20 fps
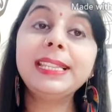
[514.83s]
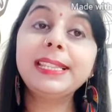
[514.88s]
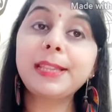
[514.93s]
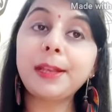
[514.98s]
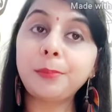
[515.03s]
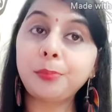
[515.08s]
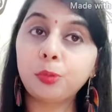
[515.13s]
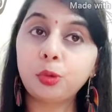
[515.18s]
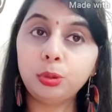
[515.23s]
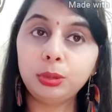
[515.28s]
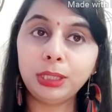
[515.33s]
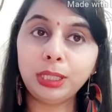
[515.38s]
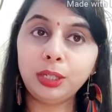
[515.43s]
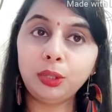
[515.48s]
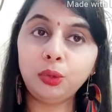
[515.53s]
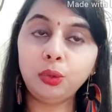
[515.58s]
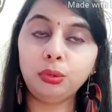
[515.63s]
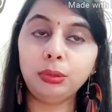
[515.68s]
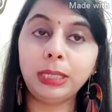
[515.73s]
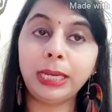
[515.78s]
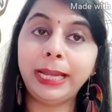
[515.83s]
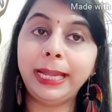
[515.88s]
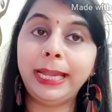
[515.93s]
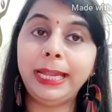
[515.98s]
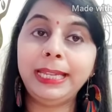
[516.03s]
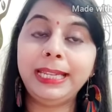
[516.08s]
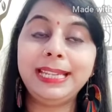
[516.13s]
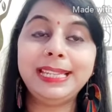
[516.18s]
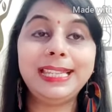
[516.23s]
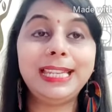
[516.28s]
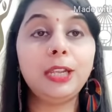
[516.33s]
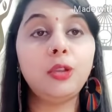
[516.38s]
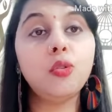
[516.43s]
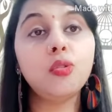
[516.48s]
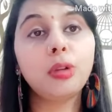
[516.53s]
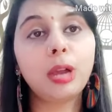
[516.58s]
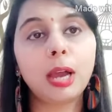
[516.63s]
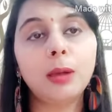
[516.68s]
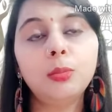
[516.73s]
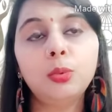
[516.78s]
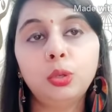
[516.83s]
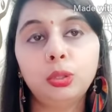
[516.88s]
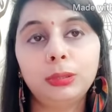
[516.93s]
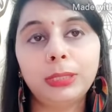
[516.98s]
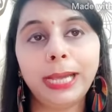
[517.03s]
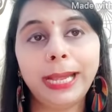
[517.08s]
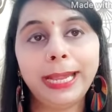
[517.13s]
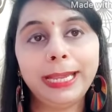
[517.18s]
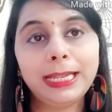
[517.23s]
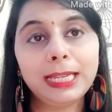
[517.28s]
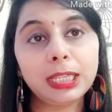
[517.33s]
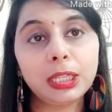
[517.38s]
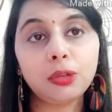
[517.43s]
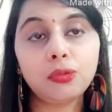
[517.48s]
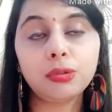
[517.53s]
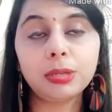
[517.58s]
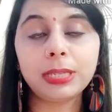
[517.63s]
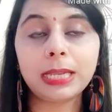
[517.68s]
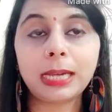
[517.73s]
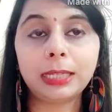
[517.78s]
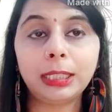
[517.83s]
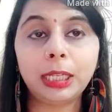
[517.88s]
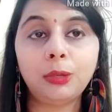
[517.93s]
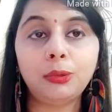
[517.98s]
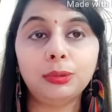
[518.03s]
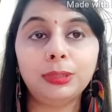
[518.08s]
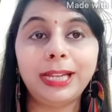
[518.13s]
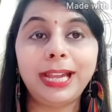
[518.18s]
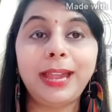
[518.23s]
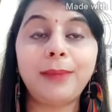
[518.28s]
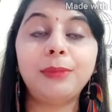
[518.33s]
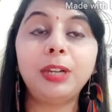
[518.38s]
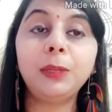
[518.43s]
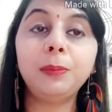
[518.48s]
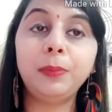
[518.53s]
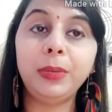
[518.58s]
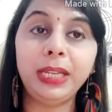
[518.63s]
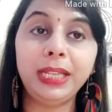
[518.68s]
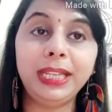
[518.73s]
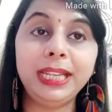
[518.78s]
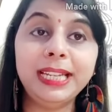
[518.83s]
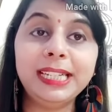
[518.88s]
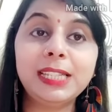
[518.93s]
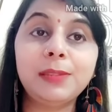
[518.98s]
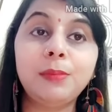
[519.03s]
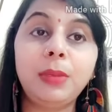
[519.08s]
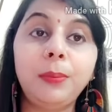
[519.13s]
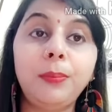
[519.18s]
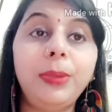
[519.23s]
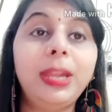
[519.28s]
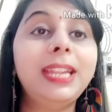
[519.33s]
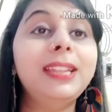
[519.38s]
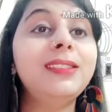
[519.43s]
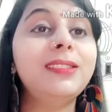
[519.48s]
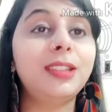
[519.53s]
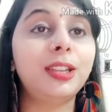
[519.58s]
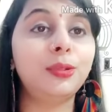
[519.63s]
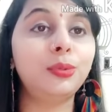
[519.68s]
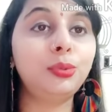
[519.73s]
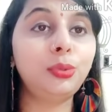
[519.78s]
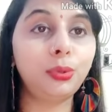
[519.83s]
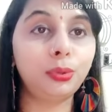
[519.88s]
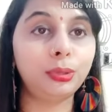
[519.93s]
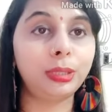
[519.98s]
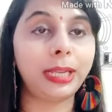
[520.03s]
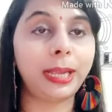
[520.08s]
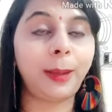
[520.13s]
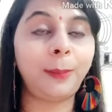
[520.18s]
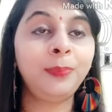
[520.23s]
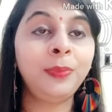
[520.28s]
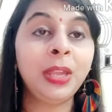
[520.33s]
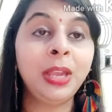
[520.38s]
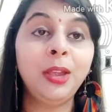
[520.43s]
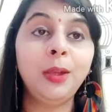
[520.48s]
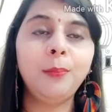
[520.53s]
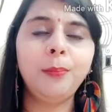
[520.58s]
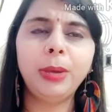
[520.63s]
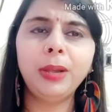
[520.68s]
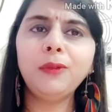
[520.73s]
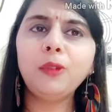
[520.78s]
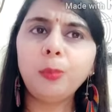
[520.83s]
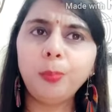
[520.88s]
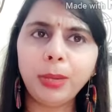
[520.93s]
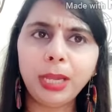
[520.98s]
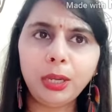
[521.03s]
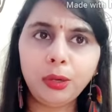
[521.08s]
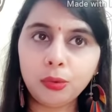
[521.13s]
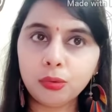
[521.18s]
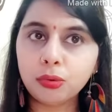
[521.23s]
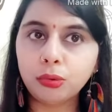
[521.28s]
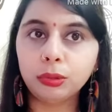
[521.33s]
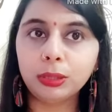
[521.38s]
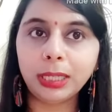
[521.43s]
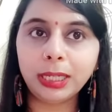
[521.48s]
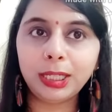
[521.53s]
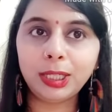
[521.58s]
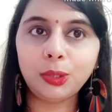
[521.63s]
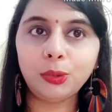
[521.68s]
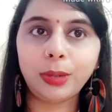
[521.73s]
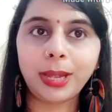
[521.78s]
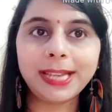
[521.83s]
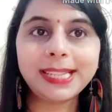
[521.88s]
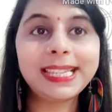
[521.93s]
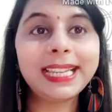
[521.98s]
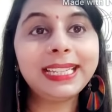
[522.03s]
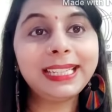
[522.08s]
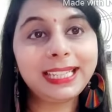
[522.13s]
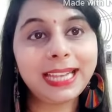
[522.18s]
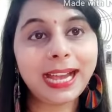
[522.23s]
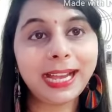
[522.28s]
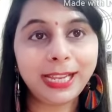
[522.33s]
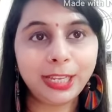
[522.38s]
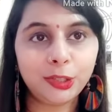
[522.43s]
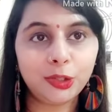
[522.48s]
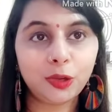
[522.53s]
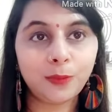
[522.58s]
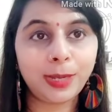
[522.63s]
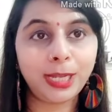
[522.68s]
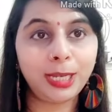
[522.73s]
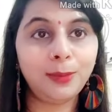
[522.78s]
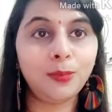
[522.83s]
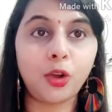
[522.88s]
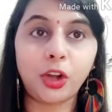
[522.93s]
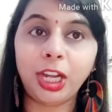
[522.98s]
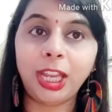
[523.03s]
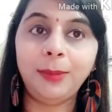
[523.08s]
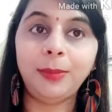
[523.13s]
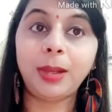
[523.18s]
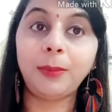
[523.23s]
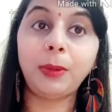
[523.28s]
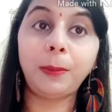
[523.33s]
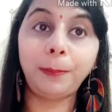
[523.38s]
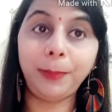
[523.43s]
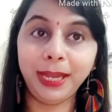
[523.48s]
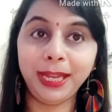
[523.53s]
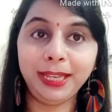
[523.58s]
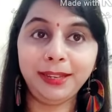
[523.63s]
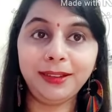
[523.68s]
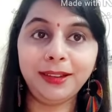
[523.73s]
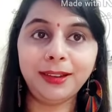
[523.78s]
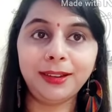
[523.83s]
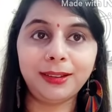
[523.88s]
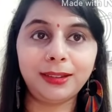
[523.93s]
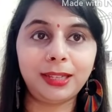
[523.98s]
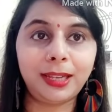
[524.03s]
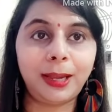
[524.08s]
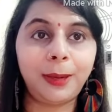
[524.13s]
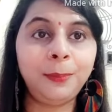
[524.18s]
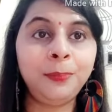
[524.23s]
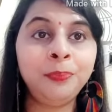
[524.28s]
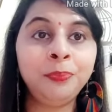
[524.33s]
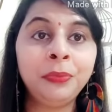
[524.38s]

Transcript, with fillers: सबको दर्द होता है किसी को कम होता है किसी को ज़्यादा होता है बट पीरियड्स में पेन ज़रूर होता है पर वो पेन होता क्यों है ऐसा क्या है जो हमारी बॉडी में हमें पेन करता है